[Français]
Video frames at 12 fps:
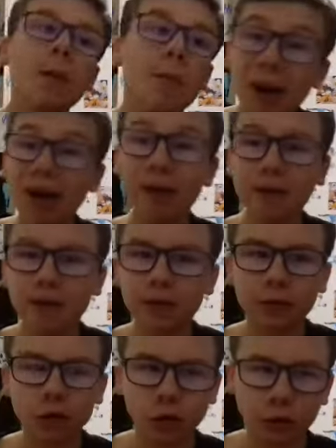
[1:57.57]
Bref,
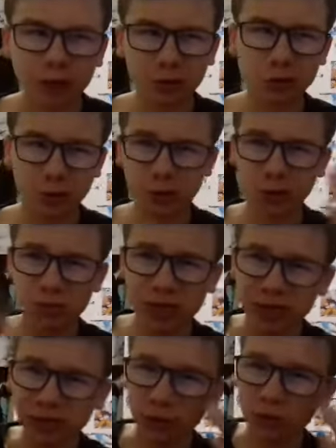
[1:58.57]
je suis en train de,
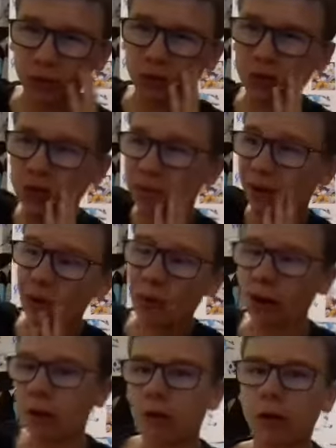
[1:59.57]
m'étendre hyper
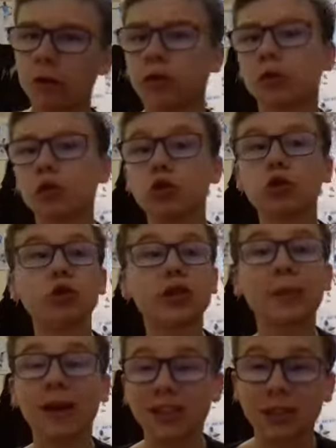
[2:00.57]
loin euh, du
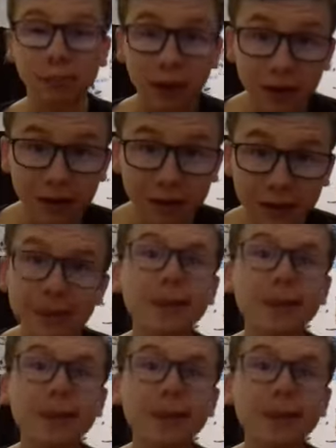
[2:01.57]
sujet principal.